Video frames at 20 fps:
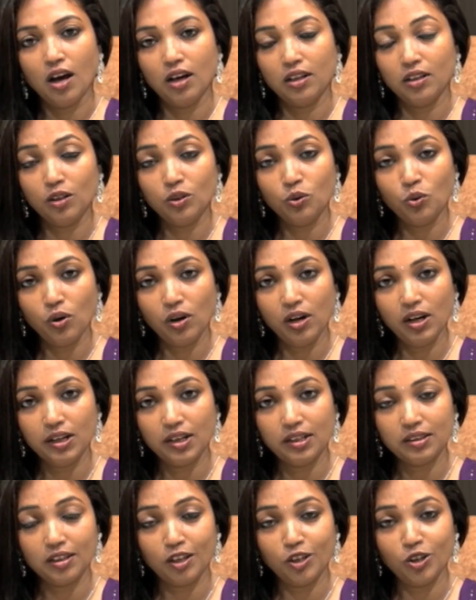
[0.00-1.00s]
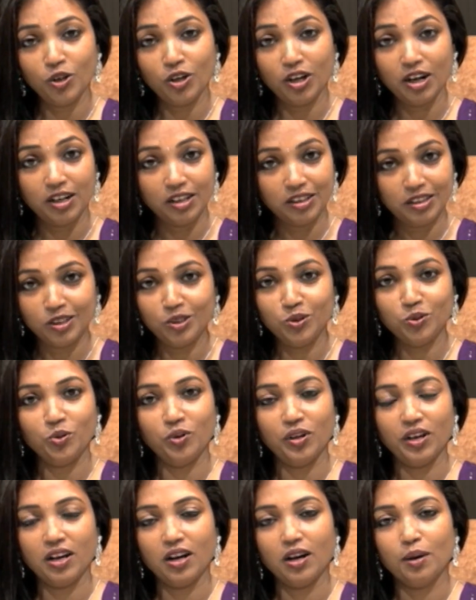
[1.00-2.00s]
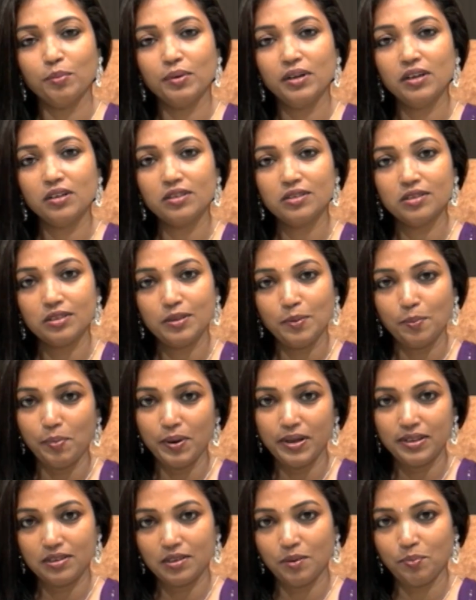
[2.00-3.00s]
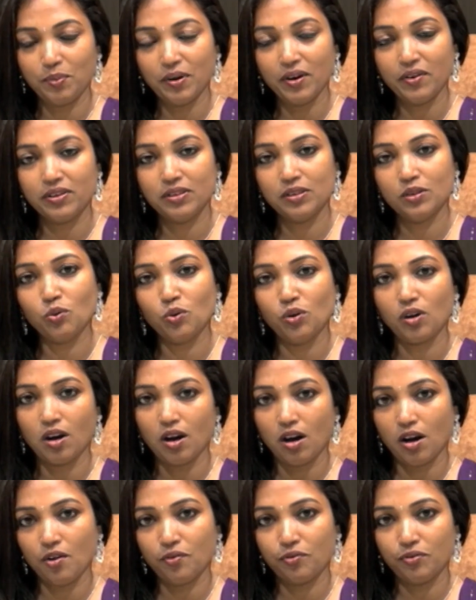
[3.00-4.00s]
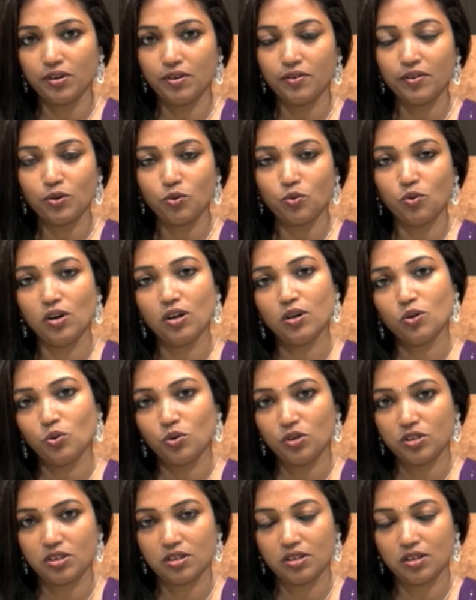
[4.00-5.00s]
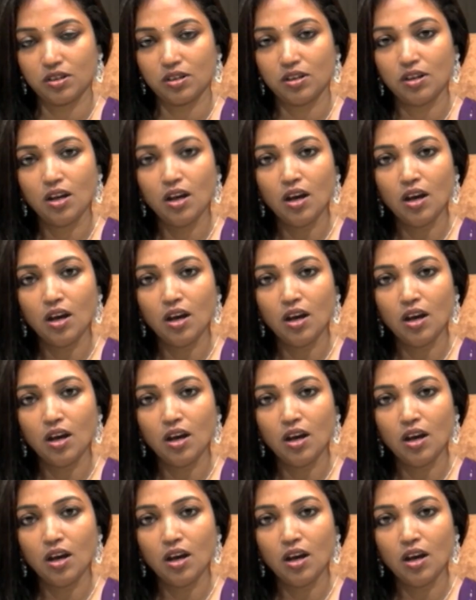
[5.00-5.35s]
அதாவது ஒரு லிட்டர் தண்ணியும் கடகடன் குடிக்காமல் சிப் பை சிப்பாக வந்து ஒரு ஹாஃப் அன் ஹவர்க்குள்ளே குடிச்சிருங்க